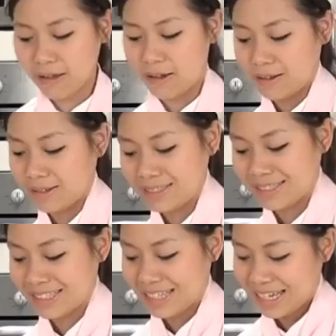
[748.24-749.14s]
ก็
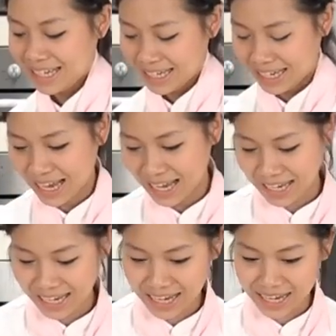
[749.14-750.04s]
งา
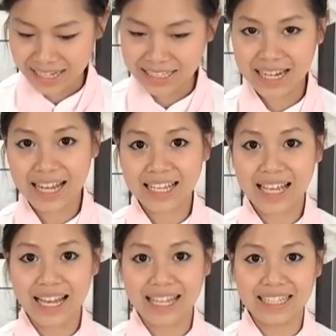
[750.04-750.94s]
ค่ะถ้า
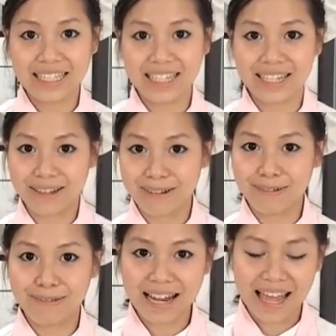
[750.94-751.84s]
งาที่
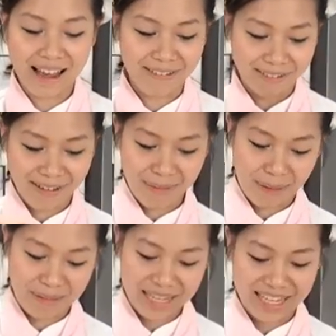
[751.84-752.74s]
คั่วแล้วแล้วก็เอา
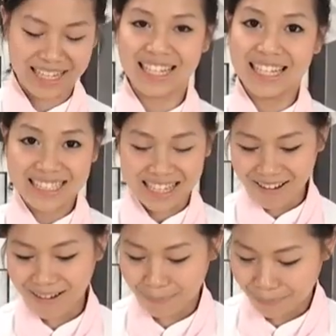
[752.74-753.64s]
มาบี้จะ
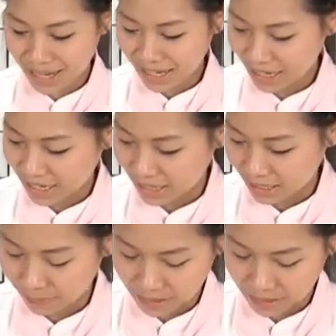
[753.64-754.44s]
หอมมากค่ะอันนี้